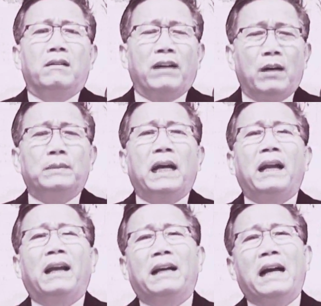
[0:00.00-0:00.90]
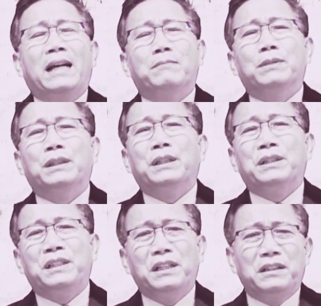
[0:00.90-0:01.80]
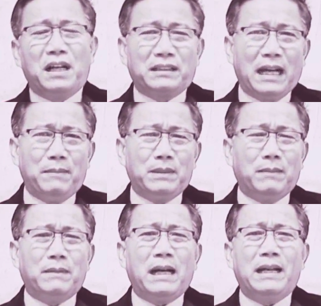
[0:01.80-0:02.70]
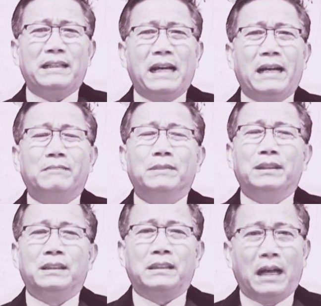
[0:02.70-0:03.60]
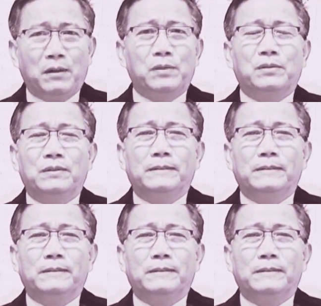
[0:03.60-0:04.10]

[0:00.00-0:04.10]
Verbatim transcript: và hôm nay là ngày 19 tháng 8 năm 2016